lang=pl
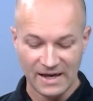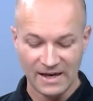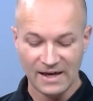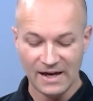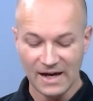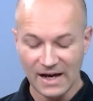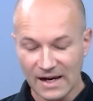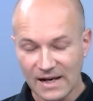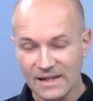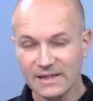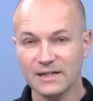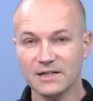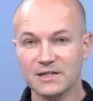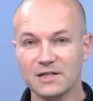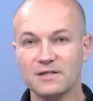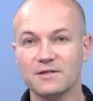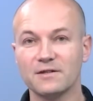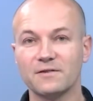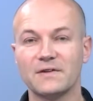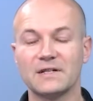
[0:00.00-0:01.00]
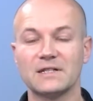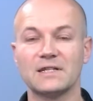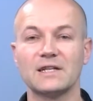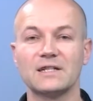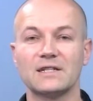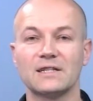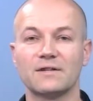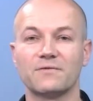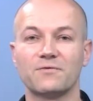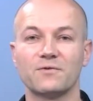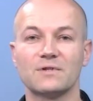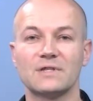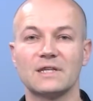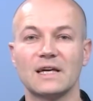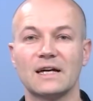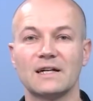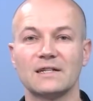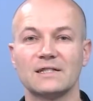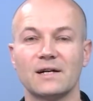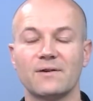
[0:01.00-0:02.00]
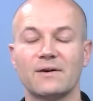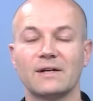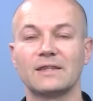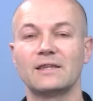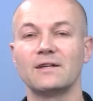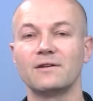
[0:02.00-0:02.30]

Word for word: E, ale także, co ważniejsze, ta funkcja działa